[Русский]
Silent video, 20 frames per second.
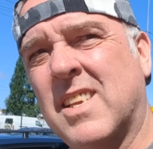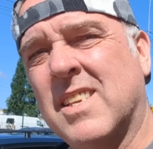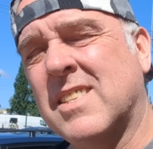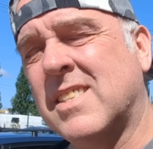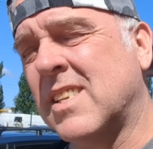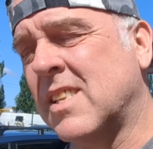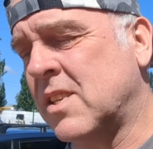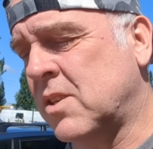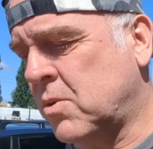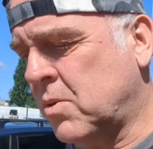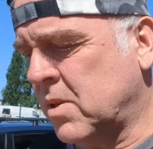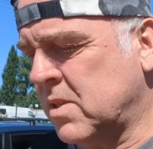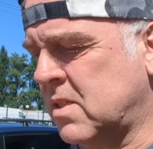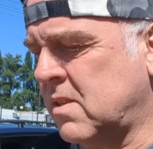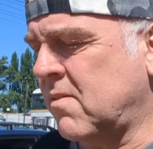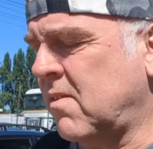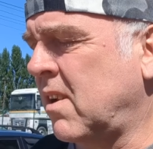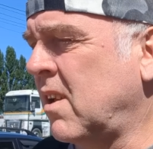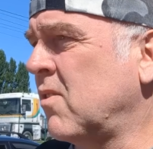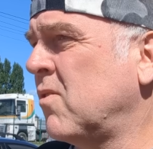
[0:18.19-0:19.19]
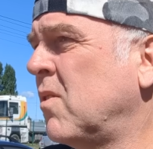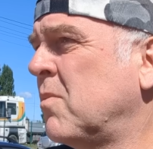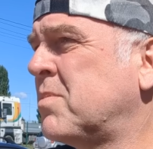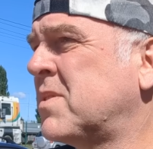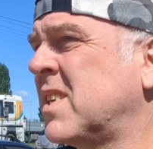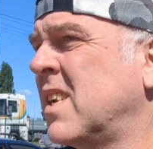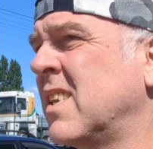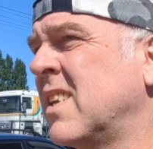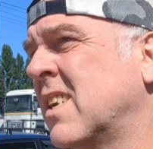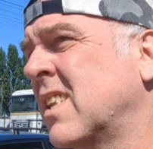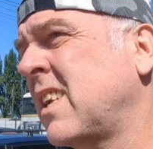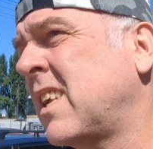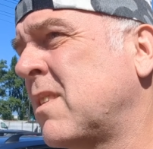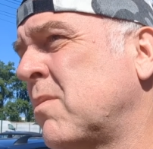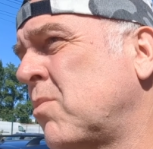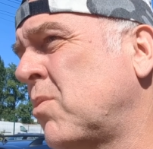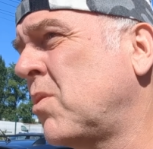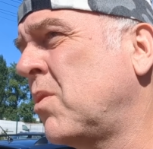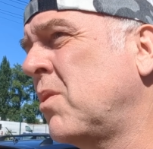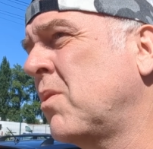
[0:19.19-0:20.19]
я ссылочку оставляю в описании к
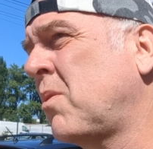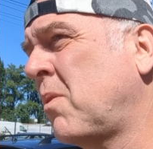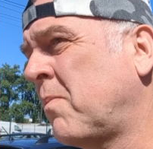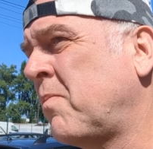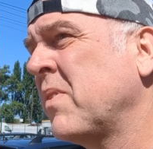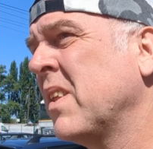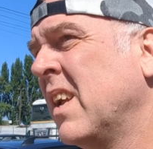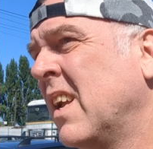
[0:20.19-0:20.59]
данному ролику.